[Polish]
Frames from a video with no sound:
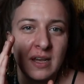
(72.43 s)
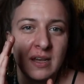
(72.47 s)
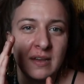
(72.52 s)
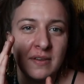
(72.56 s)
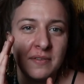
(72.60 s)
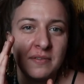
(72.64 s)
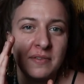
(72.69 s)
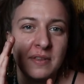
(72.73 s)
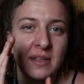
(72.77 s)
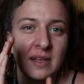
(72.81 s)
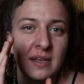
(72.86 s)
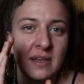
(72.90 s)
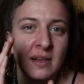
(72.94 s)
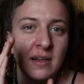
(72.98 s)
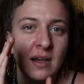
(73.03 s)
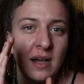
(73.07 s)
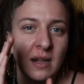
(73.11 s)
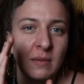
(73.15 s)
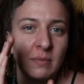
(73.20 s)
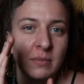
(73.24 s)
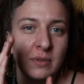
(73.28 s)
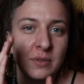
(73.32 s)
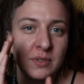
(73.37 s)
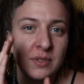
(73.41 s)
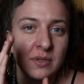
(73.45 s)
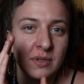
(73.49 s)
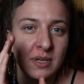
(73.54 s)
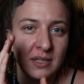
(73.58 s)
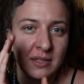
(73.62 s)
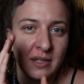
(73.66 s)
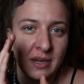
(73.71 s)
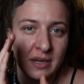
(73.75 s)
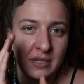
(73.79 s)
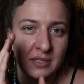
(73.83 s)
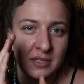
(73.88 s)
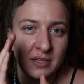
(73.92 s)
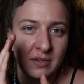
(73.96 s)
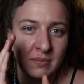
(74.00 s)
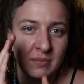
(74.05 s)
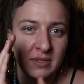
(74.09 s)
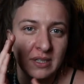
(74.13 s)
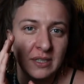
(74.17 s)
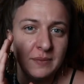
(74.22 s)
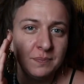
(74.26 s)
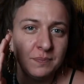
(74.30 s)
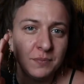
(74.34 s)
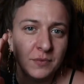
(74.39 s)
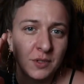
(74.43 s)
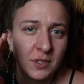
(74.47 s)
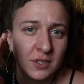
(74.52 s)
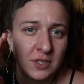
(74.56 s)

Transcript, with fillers: EFT albo co ja teraz robię,